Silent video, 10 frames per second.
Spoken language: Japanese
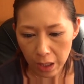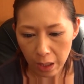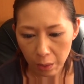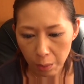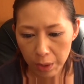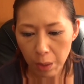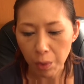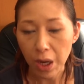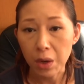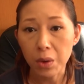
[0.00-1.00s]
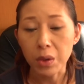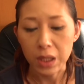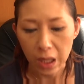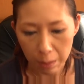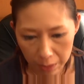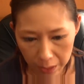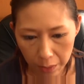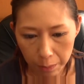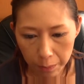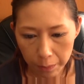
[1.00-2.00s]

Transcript: えっと、見てもらえるようになります。